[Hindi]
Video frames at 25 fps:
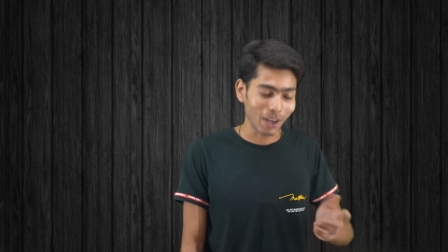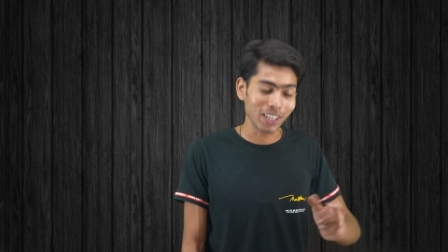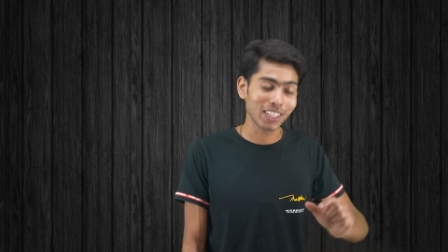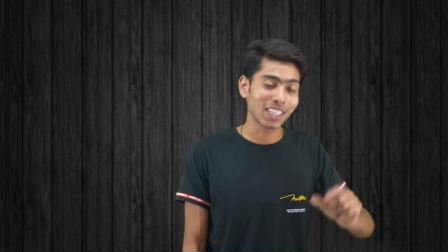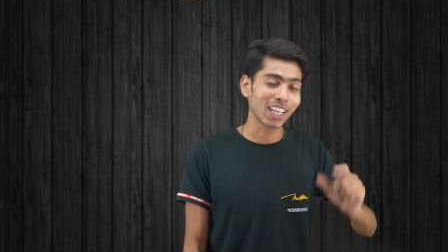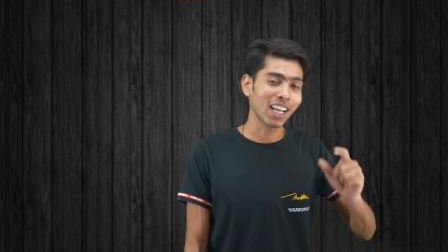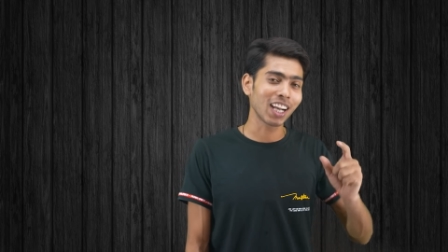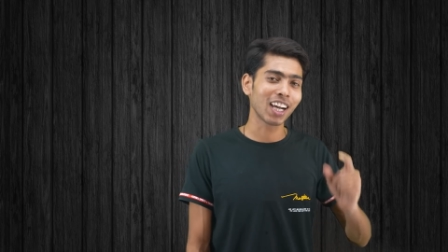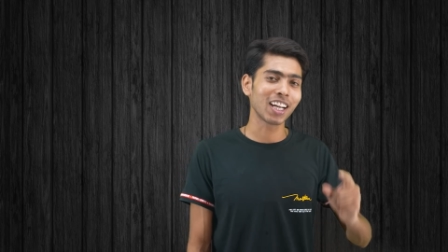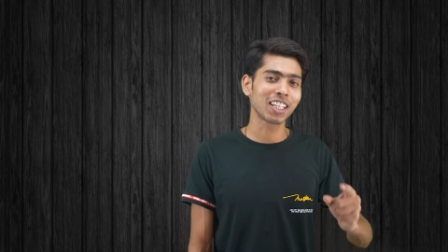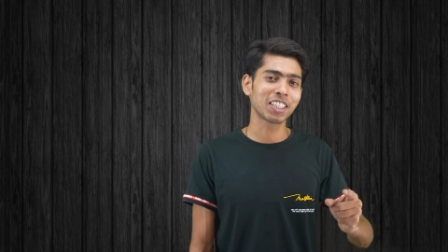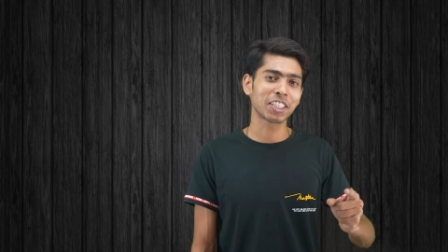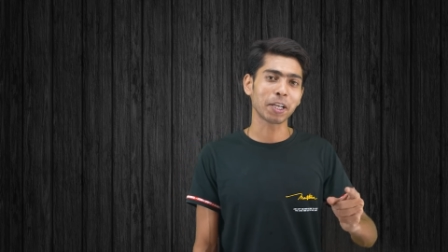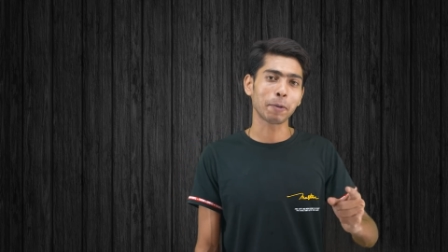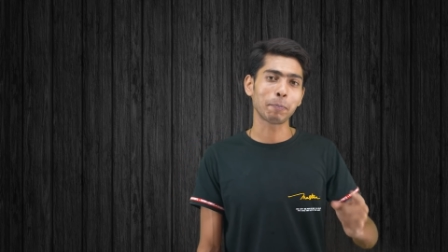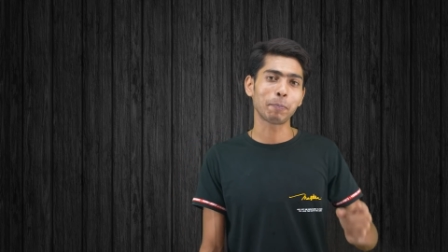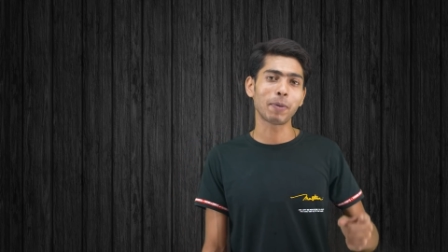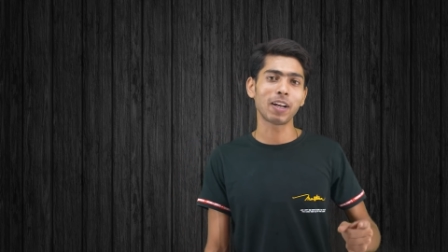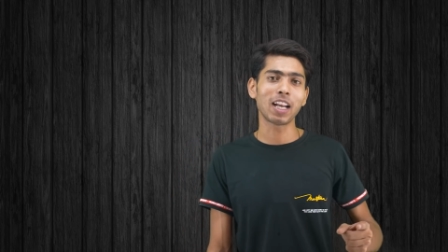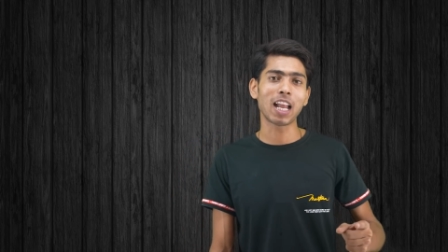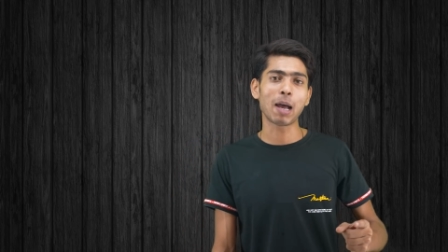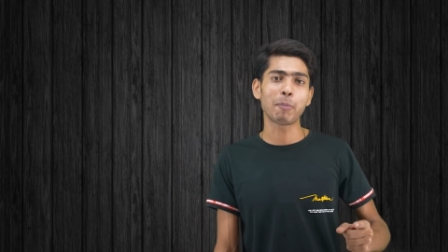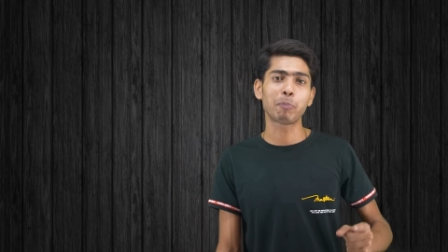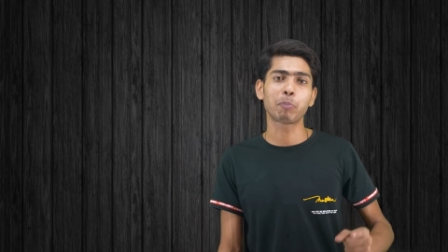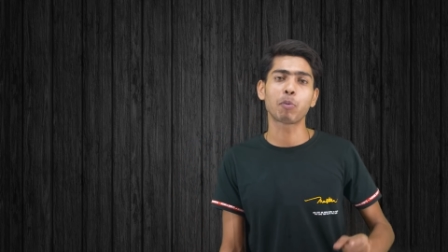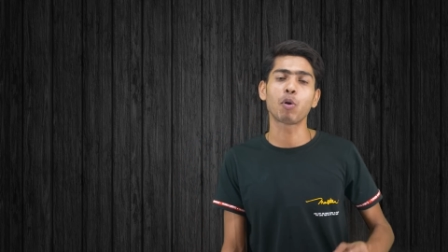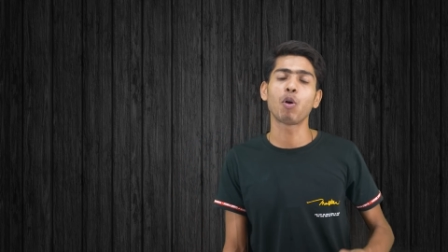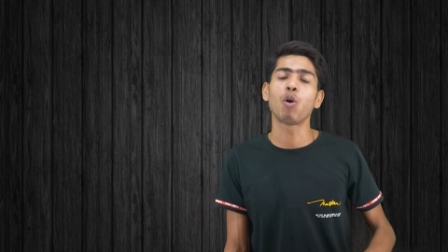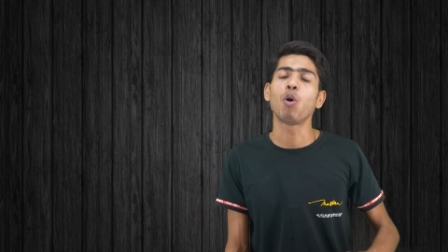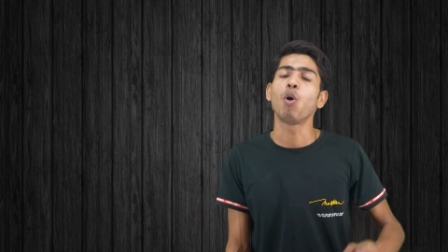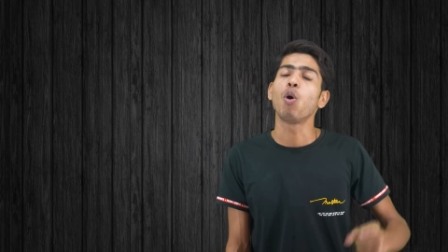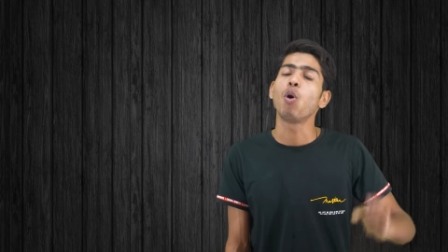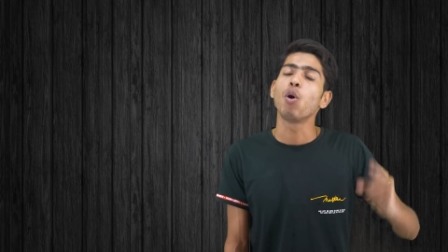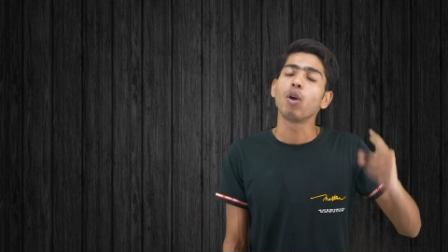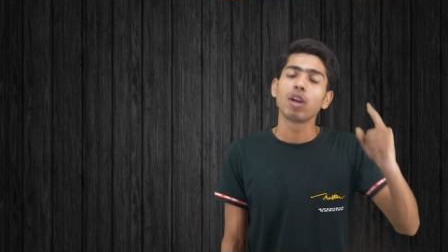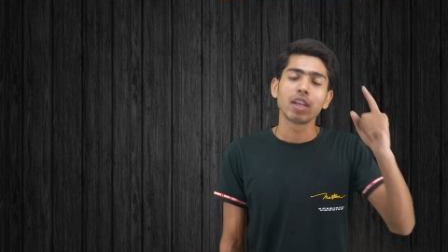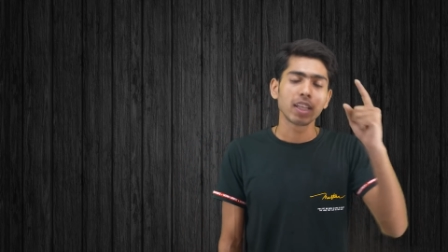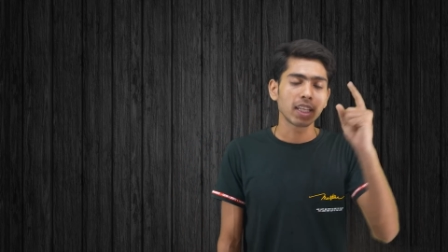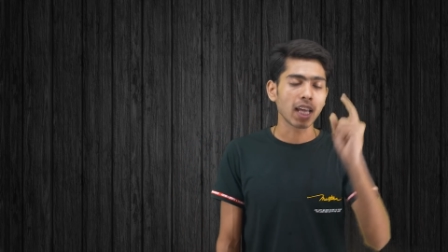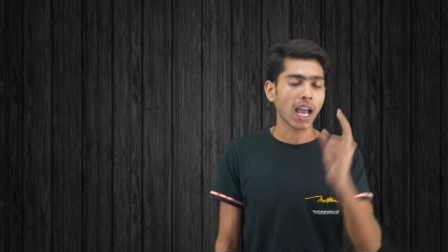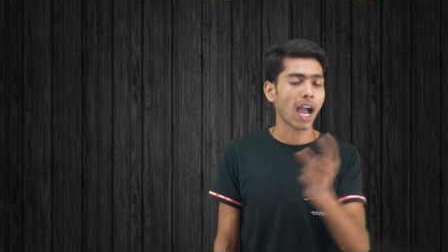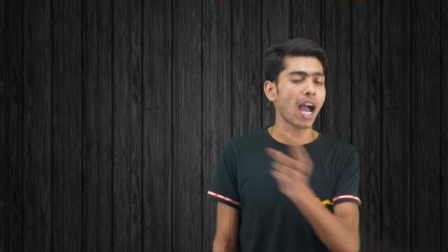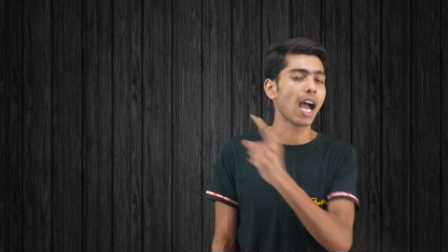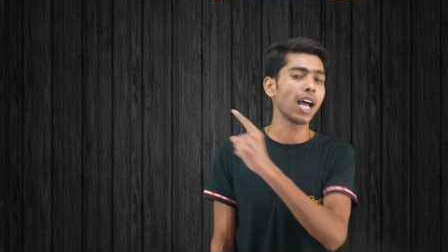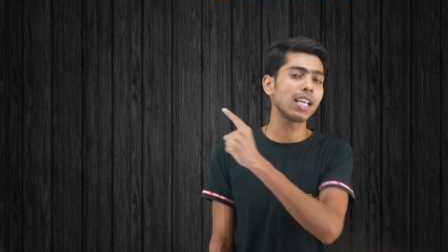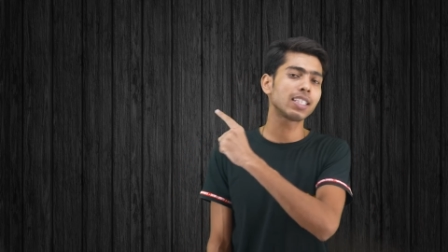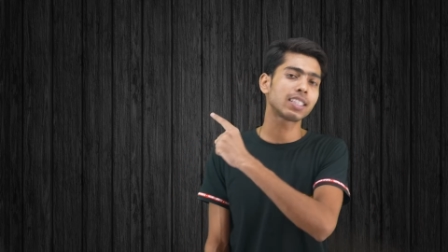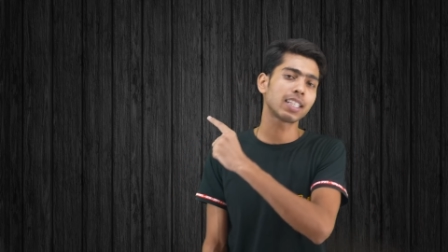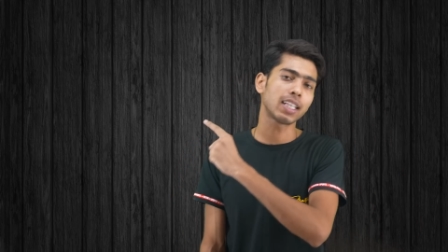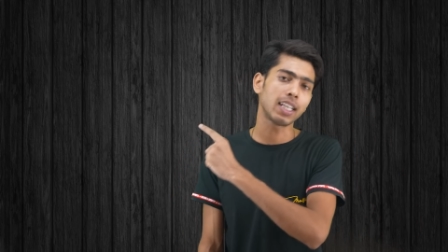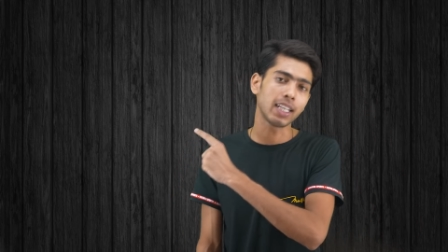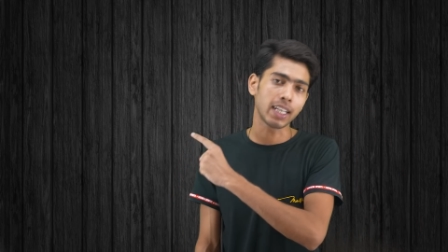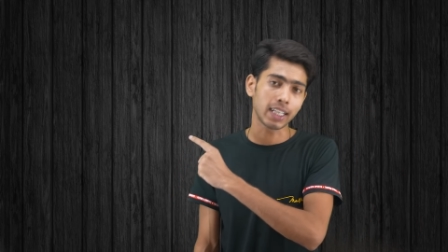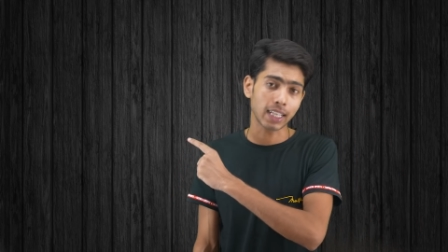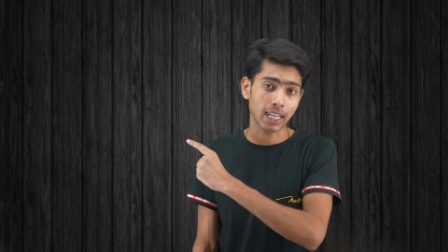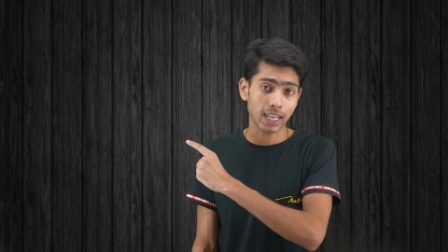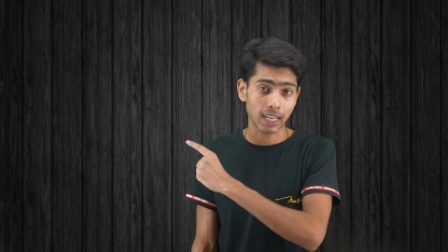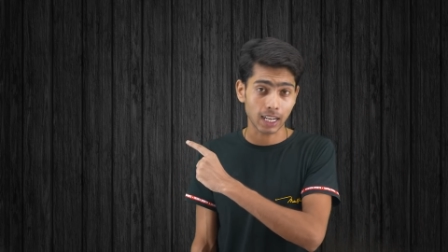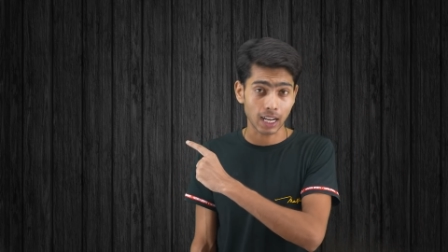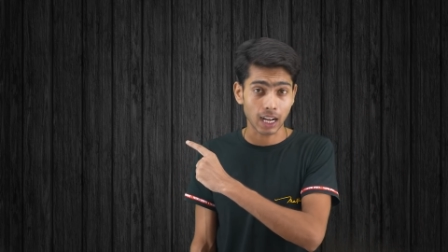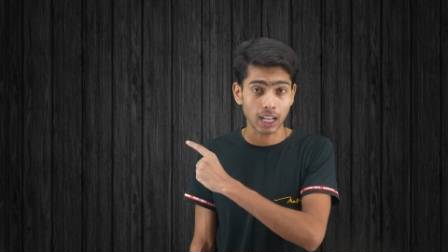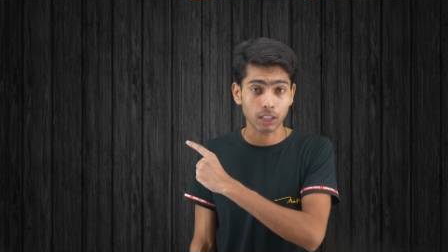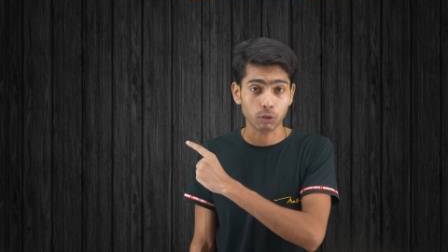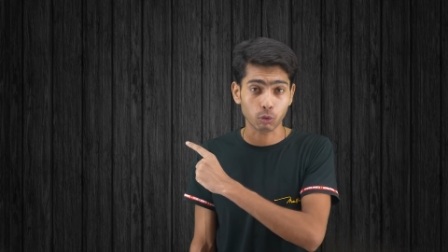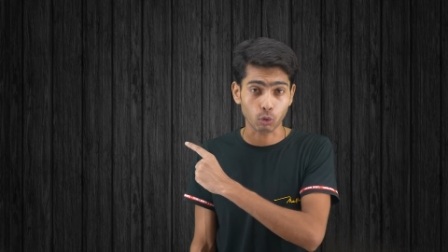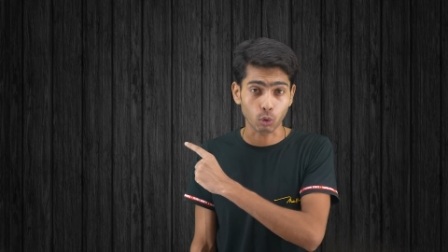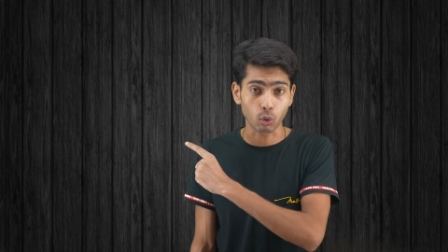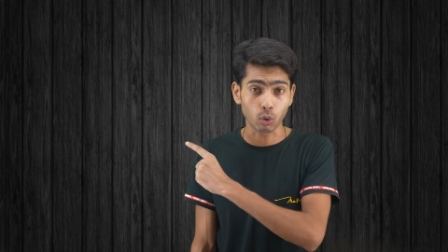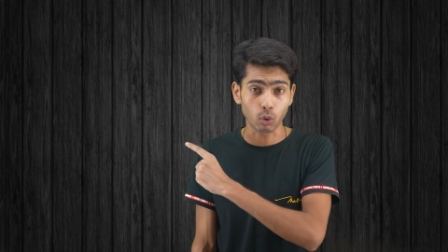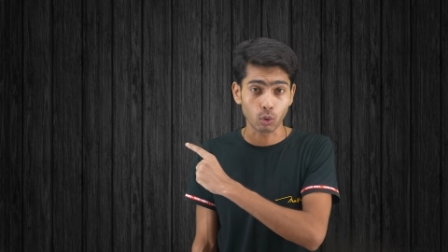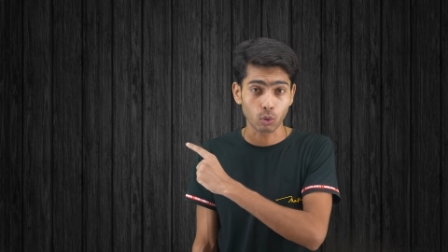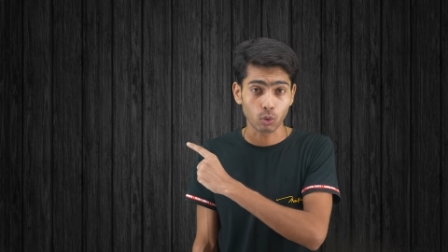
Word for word: वैसे अगर चप्पल आपको यहाँ से लेना रहा तो